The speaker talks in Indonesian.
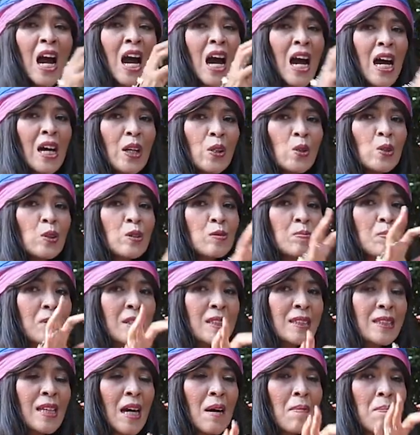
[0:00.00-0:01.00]
harus
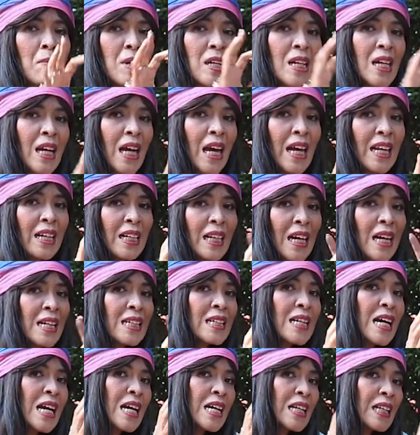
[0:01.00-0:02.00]
bisa
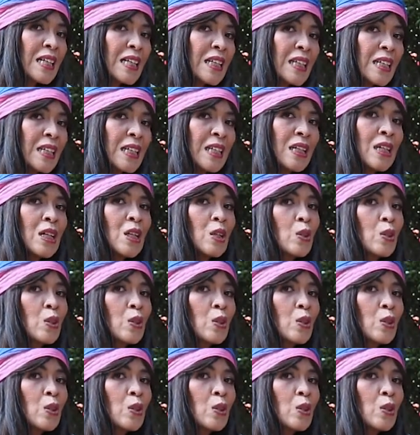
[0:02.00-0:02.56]
mendengarkan dari